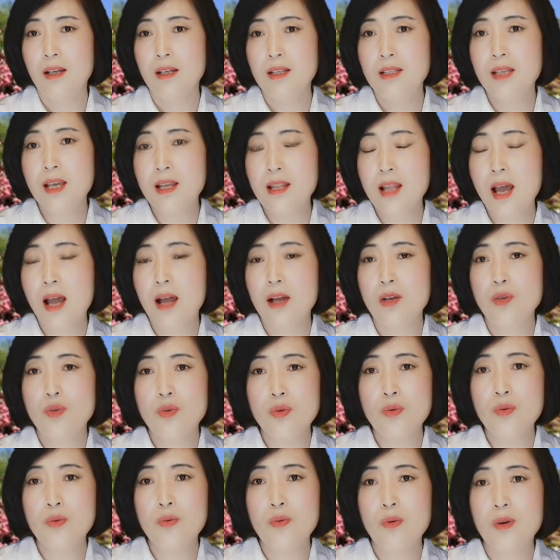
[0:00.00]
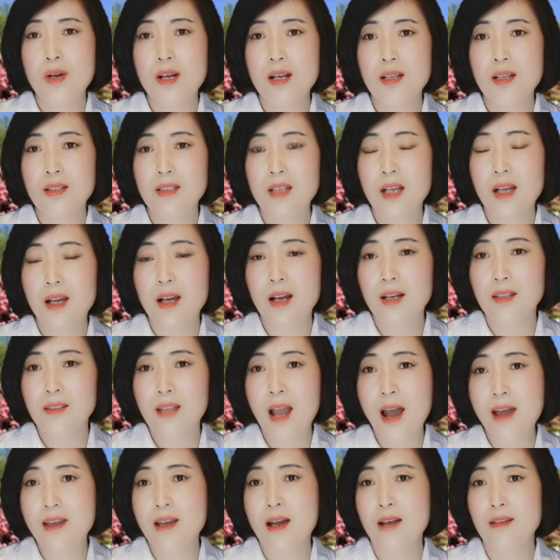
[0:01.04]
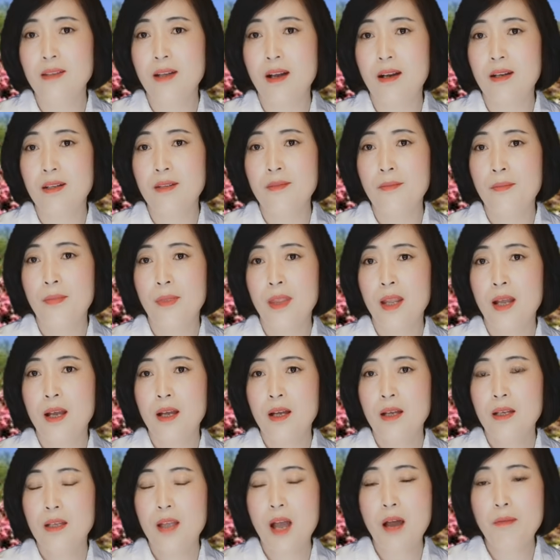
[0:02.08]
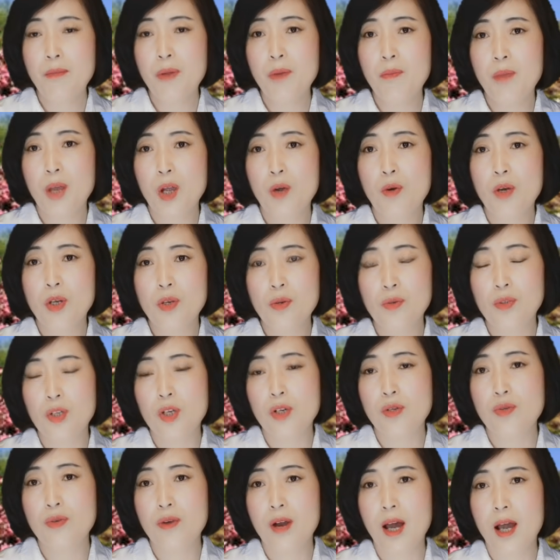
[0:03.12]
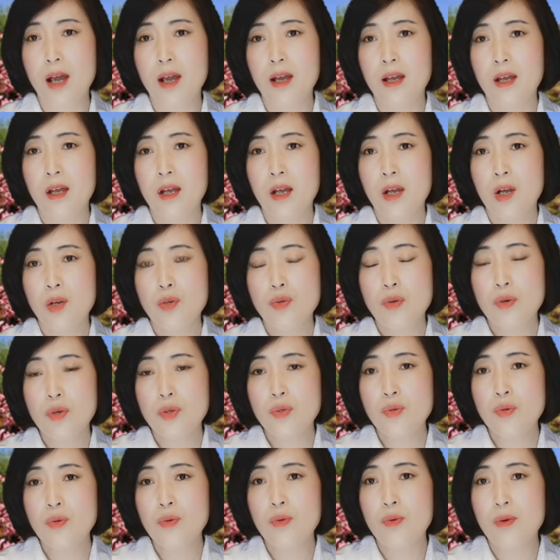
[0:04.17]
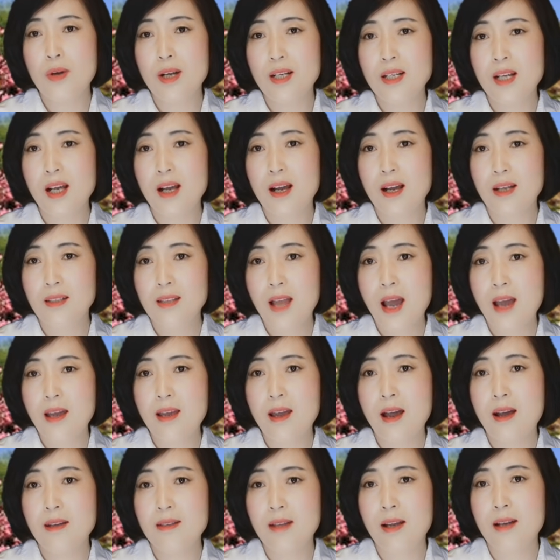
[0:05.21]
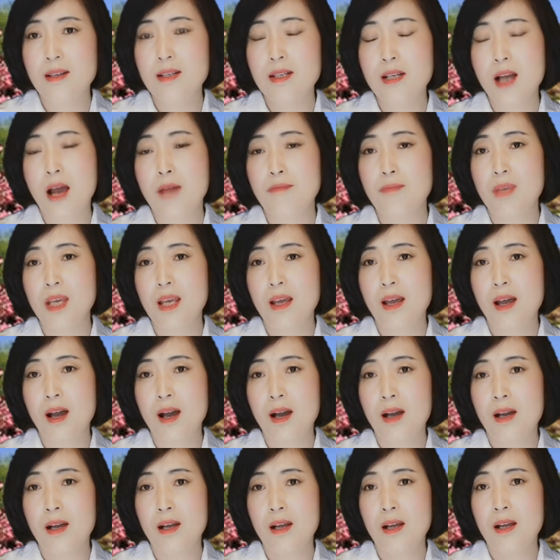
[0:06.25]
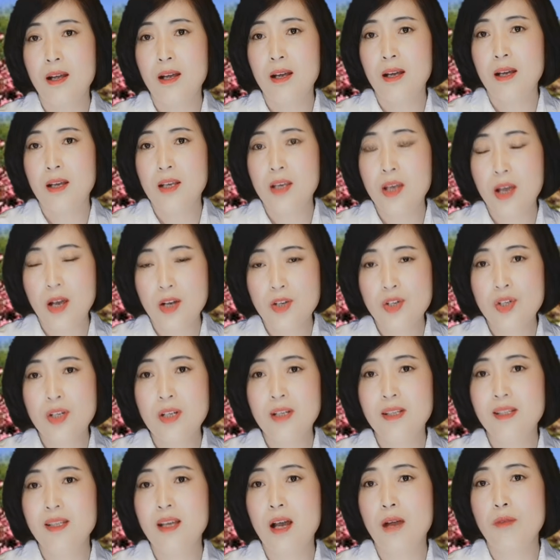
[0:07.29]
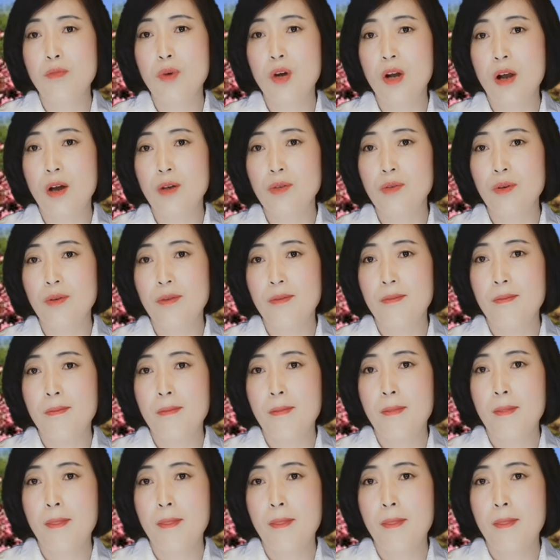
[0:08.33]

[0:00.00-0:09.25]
现在中国这个太阳能，他们美国又提出来说中国这个太阳能产品啊，也是强迫劳动，